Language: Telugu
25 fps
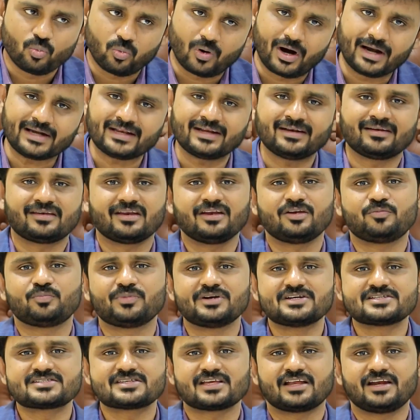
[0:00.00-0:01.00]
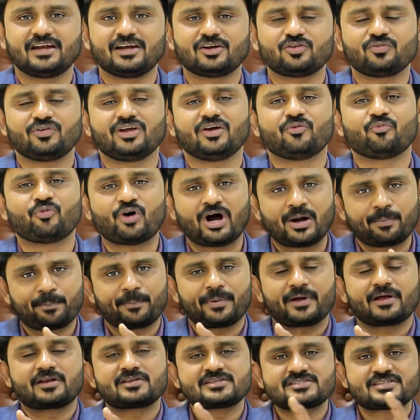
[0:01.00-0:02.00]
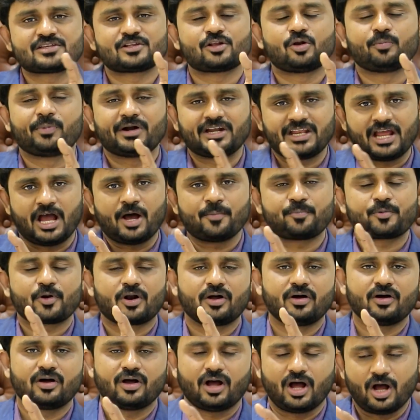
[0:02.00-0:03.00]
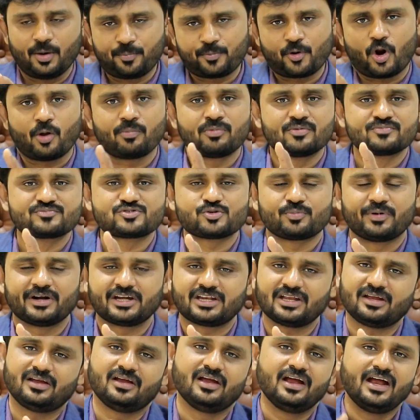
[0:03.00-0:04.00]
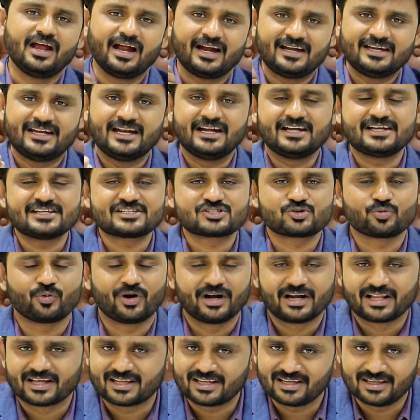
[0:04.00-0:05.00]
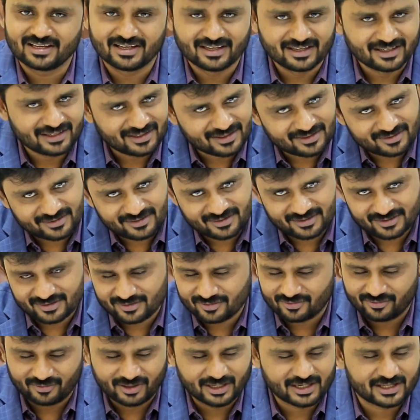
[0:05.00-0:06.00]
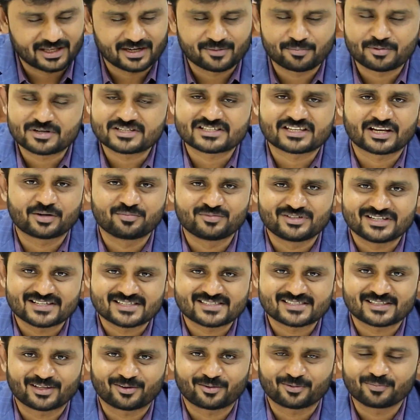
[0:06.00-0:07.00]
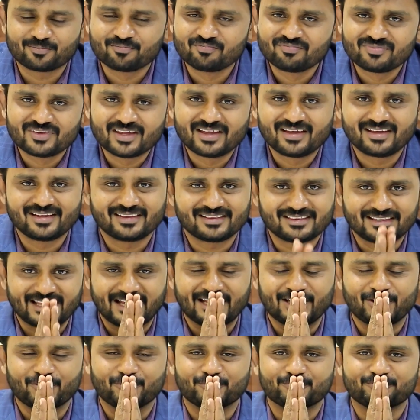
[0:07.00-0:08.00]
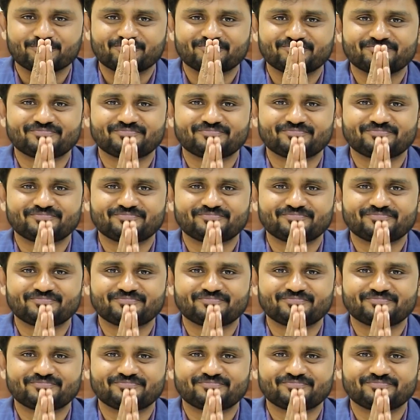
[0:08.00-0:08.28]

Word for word: వాటికి ట్రీట్మెంట్స్ అనేటివి వా పరిస్థితులు బట్టి ఆ ప్రా ఆ ప్రాబ్లమ్స్ బట్టి డెంటిస్ట్ వాళ్ళకి వాళ్ళకి ప్రిస్క్రైబ్ చేస్తారు థ్యాంక్ యూ